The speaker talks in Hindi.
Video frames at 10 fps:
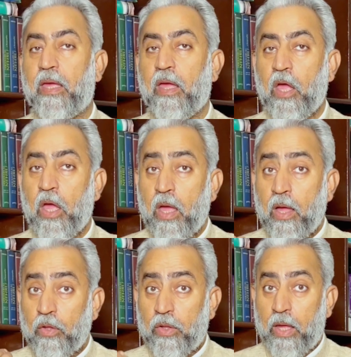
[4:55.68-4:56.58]
कि
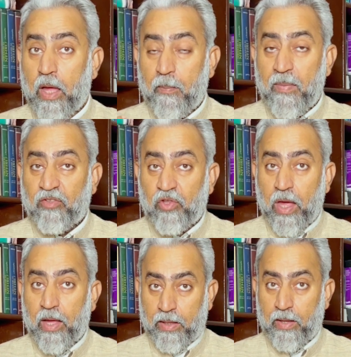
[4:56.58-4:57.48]
जो अमित
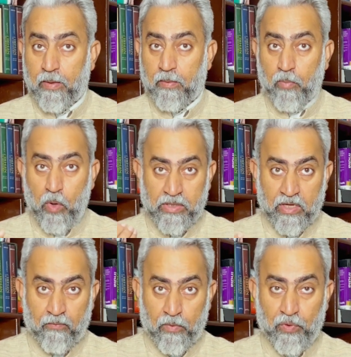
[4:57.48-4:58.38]
शाह के
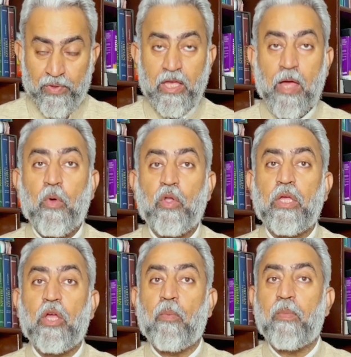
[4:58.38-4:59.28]
पॉइंट ऑफ व्यू से या
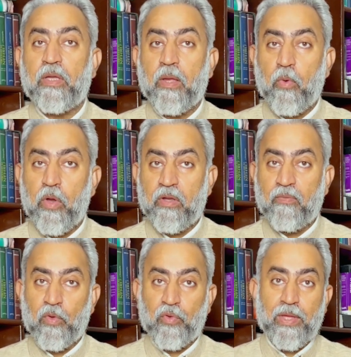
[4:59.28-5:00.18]
मोदी गवर्नमेंट के पॉइंट
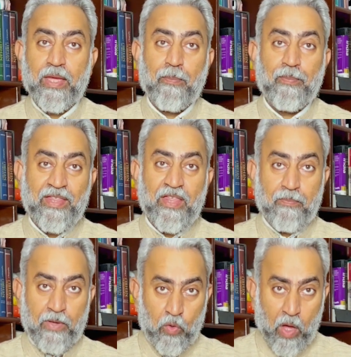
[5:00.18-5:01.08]
ऑफ व्यू से या
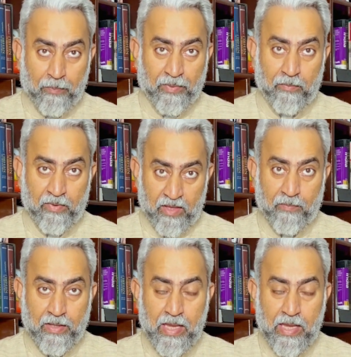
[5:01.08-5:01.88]
बीजेपी जो अब की बीजेपी